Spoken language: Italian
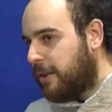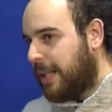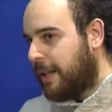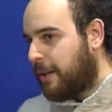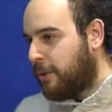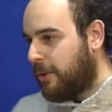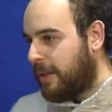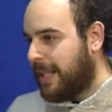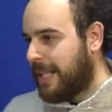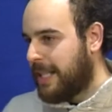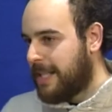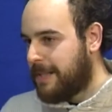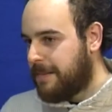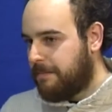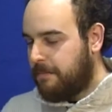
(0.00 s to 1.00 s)
di
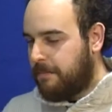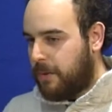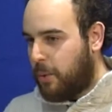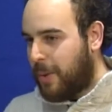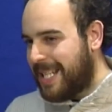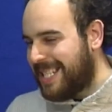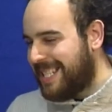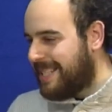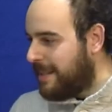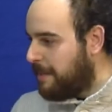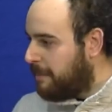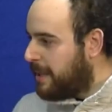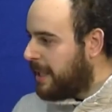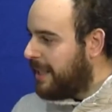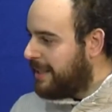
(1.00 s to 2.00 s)
raccontare mm, quasi
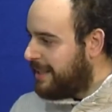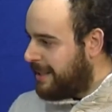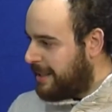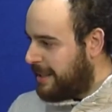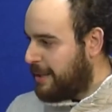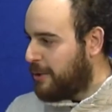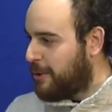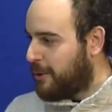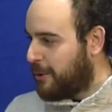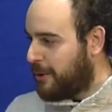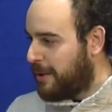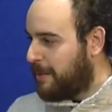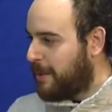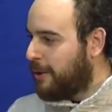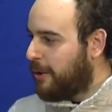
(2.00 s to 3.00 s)
sempre le stesse
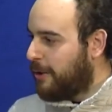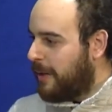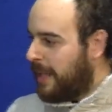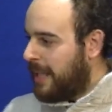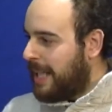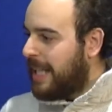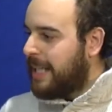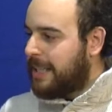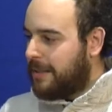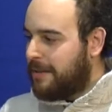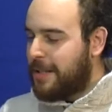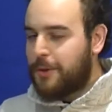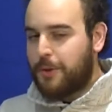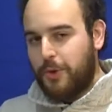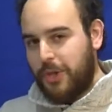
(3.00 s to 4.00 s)
storie, però
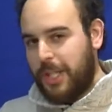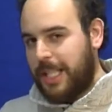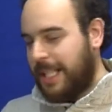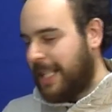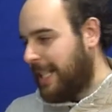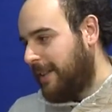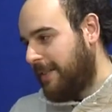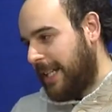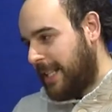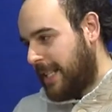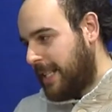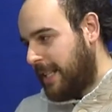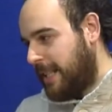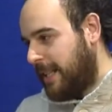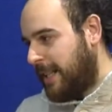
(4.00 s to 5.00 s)
attraverso generi
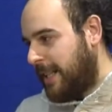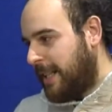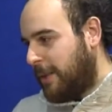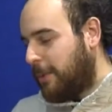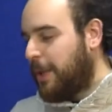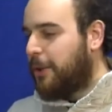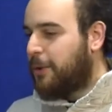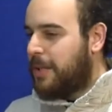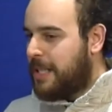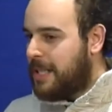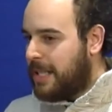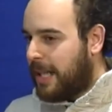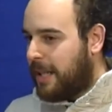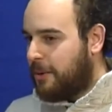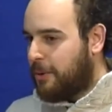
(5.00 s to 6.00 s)
diversi. Quindi ho
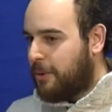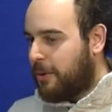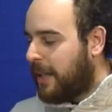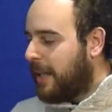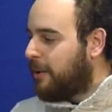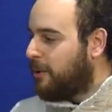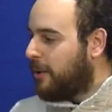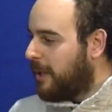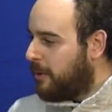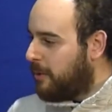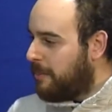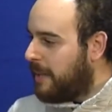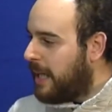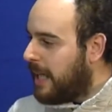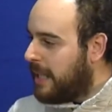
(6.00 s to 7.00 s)
iniziato toccando la
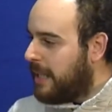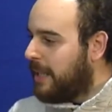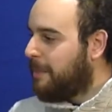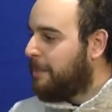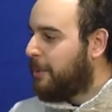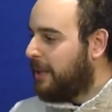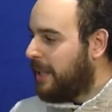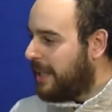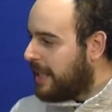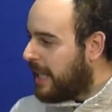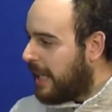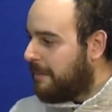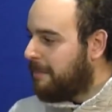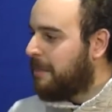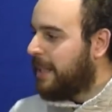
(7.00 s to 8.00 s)
commedia, poi il
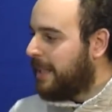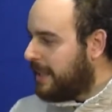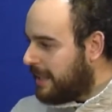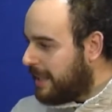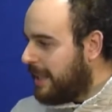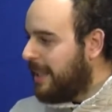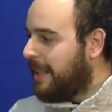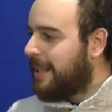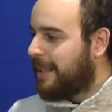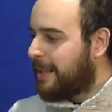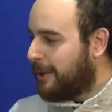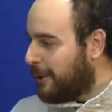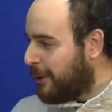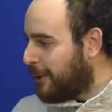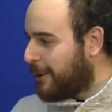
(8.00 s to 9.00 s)
dramma, il
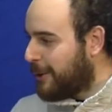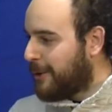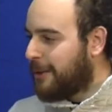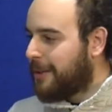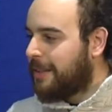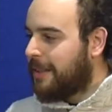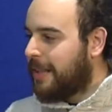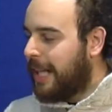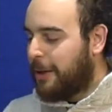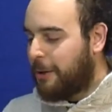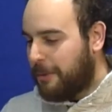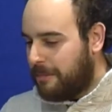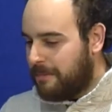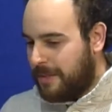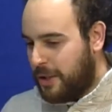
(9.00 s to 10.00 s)
thriller, l'horror.
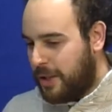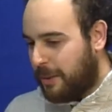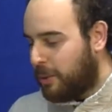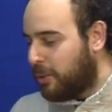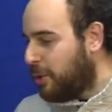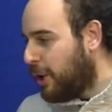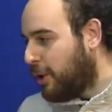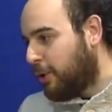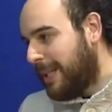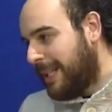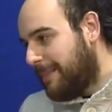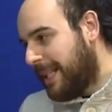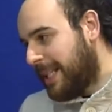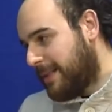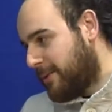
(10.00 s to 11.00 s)
Ecco, diciamo l'unico
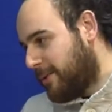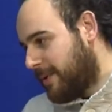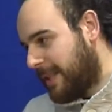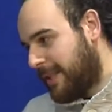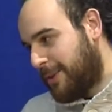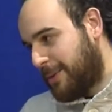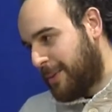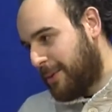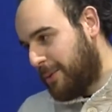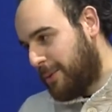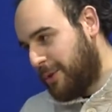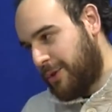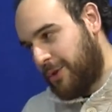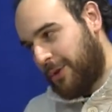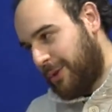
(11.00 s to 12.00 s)
limite sono stati
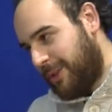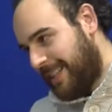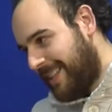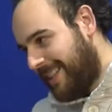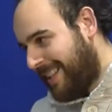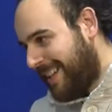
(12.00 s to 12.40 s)
soprattutto i soldi